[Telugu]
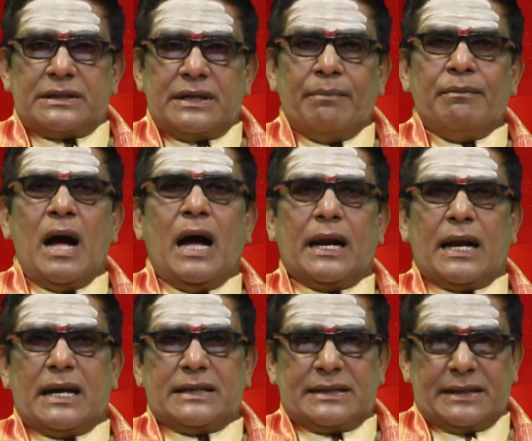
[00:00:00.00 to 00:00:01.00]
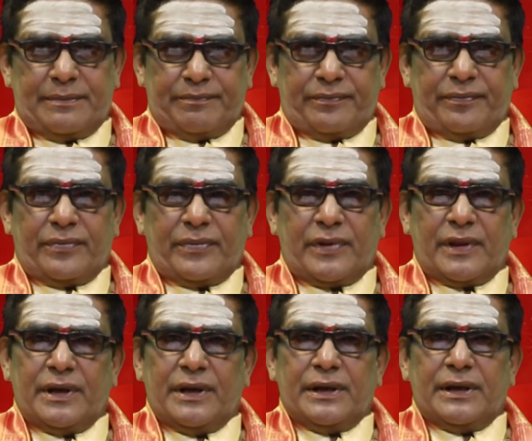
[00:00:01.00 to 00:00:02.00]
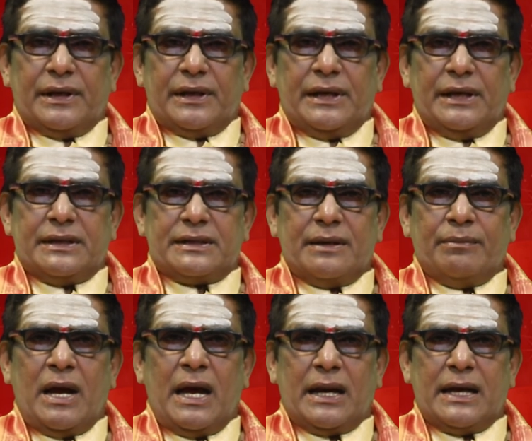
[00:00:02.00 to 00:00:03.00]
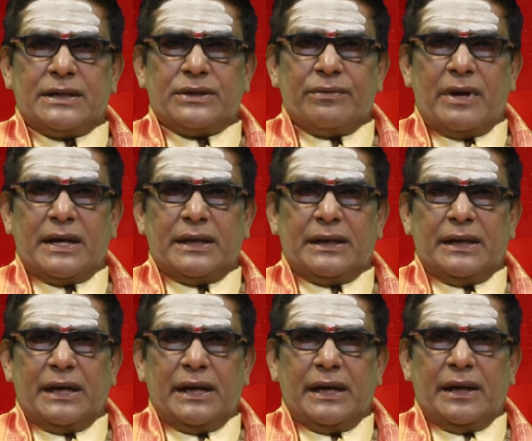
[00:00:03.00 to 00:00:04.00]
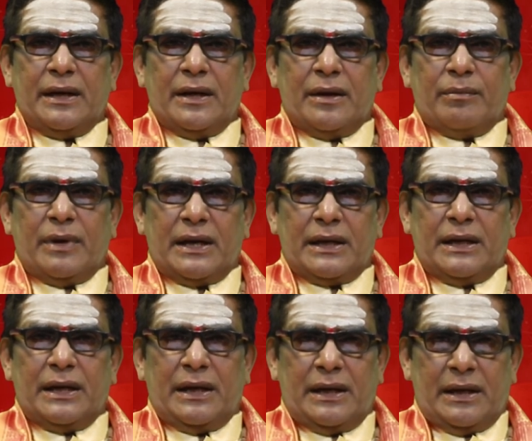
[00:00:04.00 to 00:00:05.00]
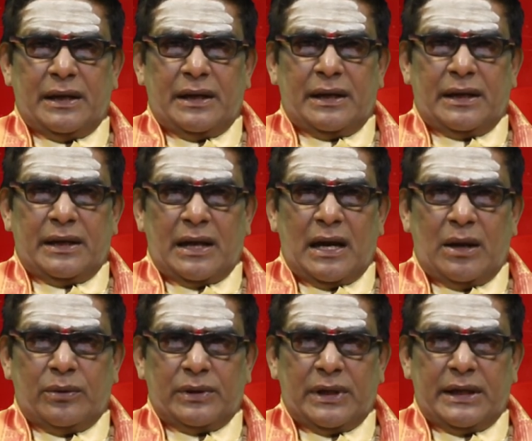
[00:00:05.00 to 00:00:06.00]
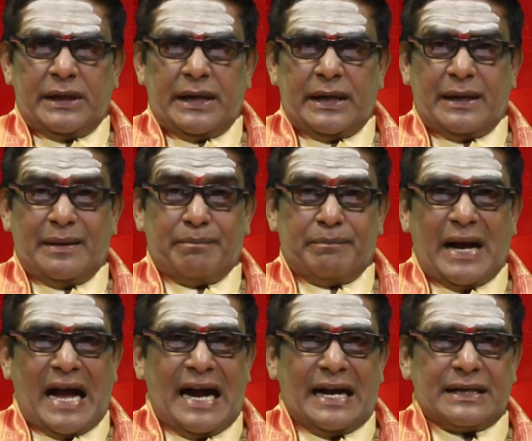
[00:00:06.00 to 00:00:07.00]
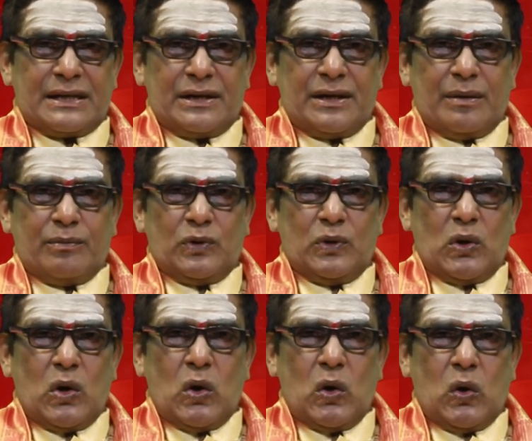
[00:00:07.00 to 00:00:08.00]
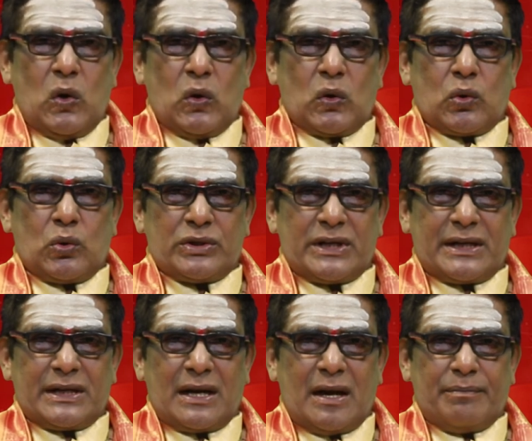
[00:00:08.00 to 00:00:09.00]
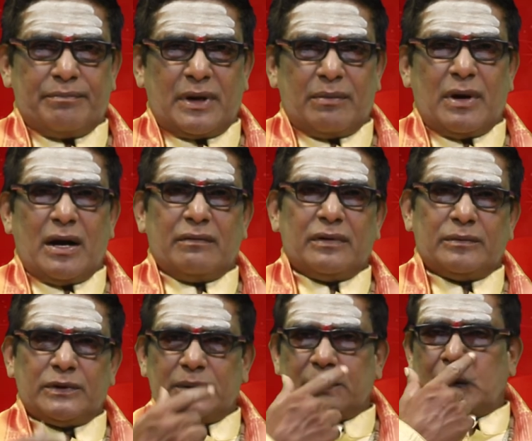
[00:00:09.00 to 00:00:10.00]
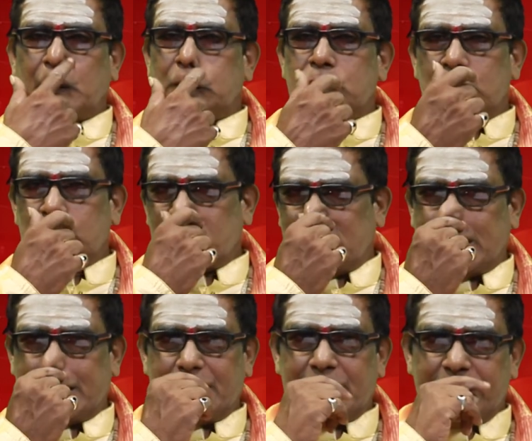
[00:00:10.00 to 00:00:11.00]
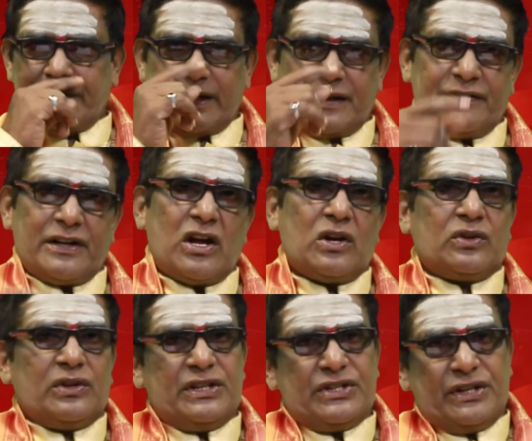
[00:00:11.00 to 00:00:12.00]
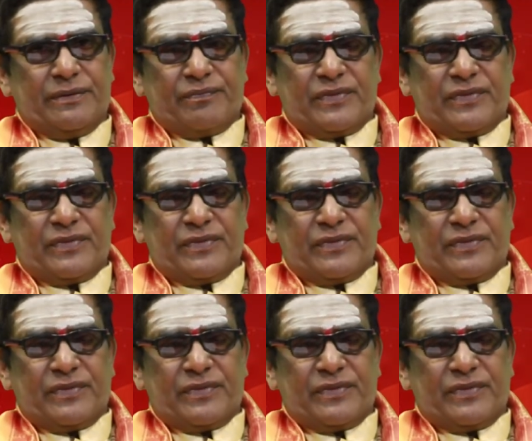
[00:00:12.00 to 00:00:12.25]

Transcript: సింహరాశి ఈ సింహరాశి వారికి మనకి ఎలా ఉందండి అంటే భాగ్యములో కుజగ్రహ ప్రభావము జూన్ ఒకటి రెండు వేల ఇరవై నాలుగు నుంచి